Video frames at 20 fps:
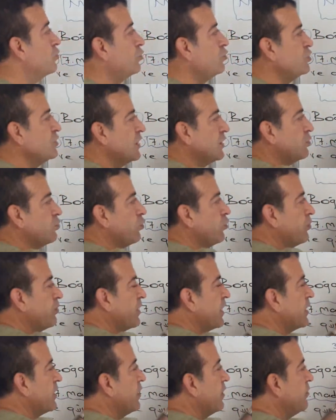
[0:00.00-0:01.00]
O yüzden
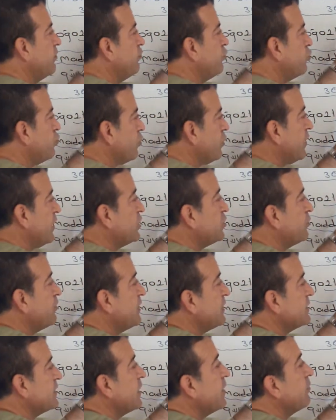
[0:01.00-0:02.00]
topraklar
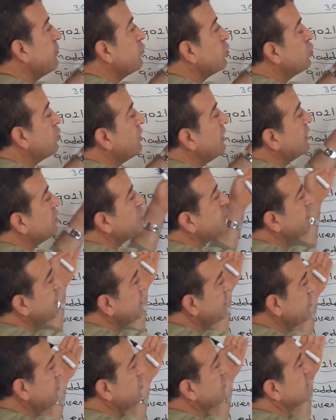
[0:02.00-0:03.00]
bütünleşmez.
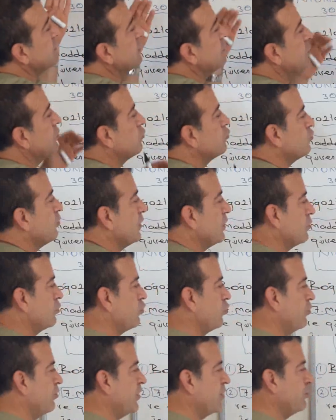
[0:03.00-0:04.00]
Bütünleşmediği için zaten Osmanlı
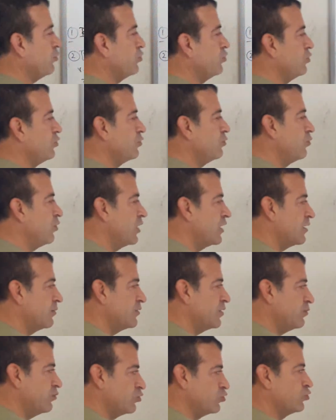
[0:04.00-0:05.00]
toprak bütünlüğü bu
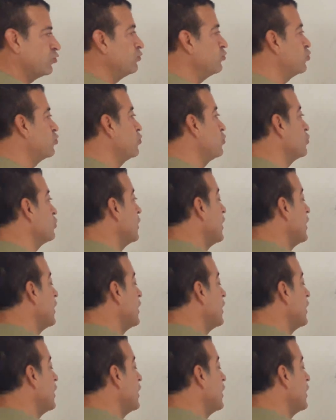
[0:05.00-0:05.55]
anlamda bozulmuş olur.